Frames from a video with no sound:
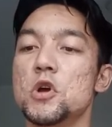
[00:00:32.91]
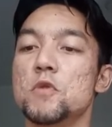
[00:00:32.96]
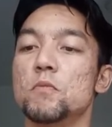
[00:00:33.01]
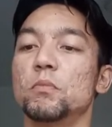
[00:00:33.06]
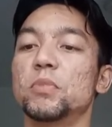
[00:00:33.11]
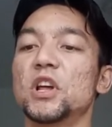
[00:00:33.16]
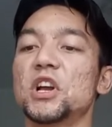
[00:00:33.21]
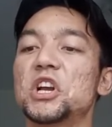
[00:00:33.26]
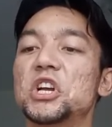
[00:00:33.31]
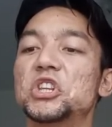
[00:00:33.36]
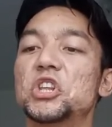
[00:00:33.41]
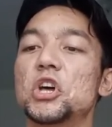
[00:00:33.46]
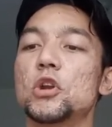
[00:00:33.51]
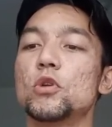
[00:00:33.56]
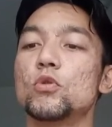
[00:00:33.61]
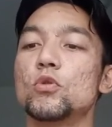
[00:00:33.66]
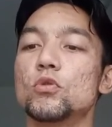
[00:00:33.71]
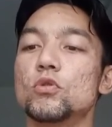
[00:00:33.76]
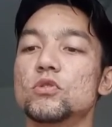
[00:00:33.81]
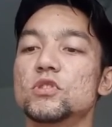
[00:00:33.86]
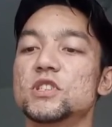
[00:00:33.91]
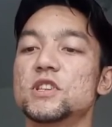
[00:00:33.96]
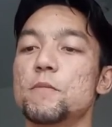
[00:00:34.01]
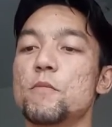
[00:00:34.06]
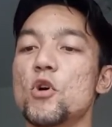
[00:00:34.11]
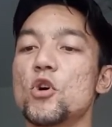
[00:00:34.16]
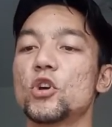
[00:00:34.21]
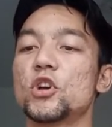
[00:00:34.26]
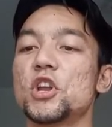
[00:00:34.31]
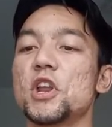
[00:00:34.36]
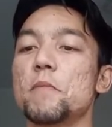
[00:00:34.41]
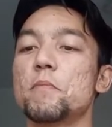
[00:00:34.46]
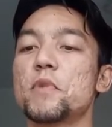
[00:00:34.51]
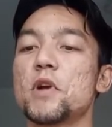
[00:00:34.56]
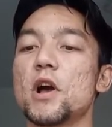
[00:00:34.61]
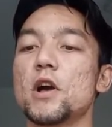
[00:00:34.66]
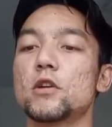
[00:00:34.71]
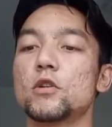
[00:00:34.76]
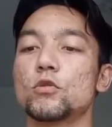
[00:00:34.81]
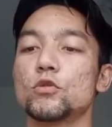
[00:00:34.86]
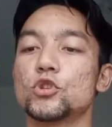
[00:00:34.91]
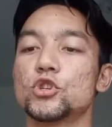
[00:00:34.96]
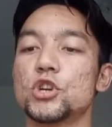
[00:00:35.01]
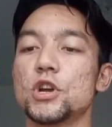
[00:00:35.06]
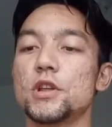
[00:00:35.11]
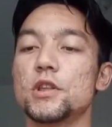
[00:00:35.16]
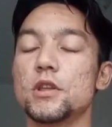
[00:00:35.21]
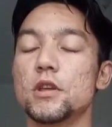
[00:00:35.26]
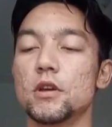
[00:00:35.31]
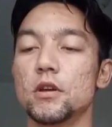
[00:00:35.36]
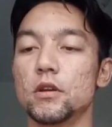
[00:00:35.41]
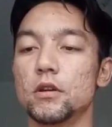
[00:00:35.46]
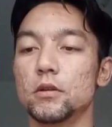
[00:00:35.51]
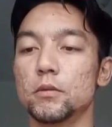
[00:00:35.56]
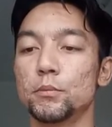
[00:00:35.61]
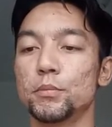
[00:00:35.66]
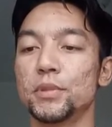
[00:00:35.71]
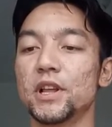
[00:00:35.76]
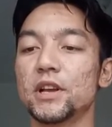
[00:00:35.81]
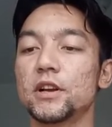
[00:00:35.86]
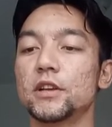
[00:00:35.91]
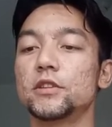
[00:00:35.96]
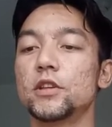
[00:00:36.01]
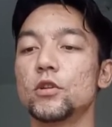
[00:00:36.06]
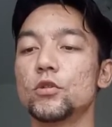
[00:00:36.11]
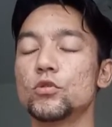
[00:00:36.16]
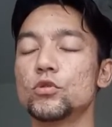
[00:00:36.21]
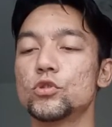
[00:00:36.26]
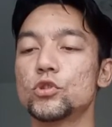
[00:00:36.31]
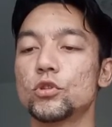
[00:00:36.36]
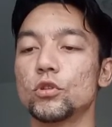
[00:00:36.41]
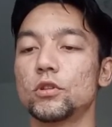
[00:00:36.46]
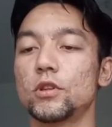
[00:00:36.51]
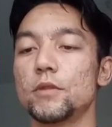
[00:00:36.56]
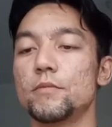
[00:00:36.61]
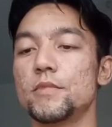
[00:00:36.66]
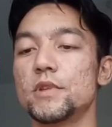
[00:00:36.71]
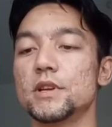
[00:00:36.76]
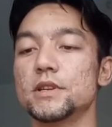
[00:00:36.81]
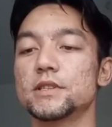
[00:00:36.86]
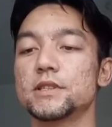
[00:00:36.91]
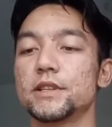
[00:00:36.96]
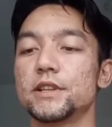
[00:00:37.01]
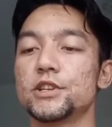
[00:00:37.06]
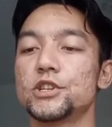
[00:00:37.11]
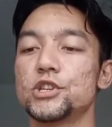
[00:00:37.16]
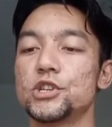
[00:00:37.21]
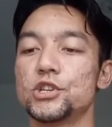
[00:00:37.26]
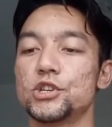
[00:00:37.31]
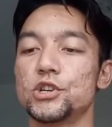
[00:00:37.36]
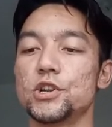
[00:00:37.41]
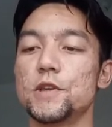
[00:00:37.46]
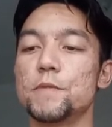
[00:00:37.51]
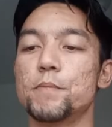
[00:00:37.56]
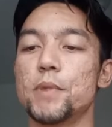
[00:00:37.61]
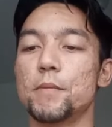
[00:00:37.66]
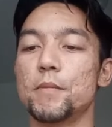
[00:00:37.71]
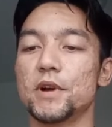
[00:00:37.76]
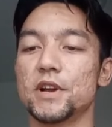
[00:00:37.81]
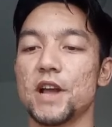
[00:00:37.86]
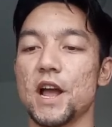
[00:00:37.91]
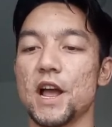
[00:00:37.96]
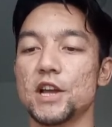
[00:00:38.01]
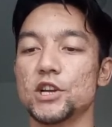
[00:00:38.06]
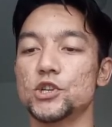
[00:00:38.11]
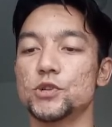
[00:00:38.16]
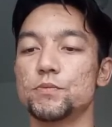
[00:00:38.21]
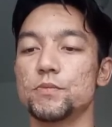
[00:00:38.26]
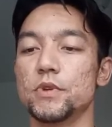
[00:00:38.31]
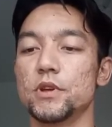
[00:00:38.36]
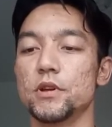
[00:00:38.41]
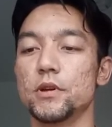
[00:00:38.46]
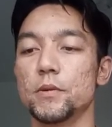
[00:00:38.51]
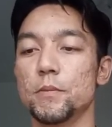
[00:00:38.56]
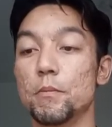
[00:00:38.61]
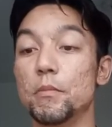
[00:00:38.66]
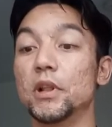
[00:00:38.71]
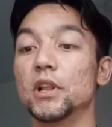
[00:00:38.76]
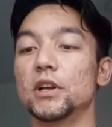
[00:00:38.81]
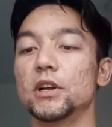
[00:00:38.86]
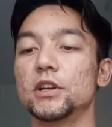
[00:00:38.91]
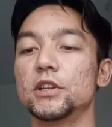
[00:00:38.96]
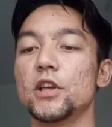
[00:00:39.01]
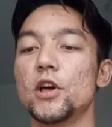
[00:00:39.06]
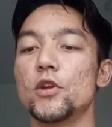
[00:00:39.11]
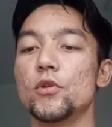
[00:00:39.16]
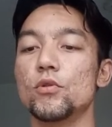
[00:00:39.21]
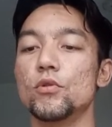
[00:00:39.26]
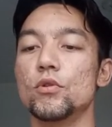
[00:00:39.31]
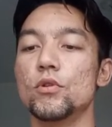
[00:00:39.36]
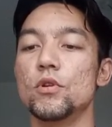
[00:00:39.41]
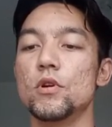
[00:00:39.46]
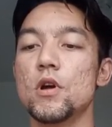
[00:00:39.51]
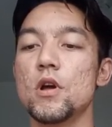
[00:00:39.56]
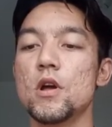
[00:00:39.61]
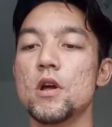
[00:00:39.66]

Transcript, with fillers: Благодарю за мое крепкое окружение. Благодарю, что ты меня слышишь и помогаешь мне. Благодарю.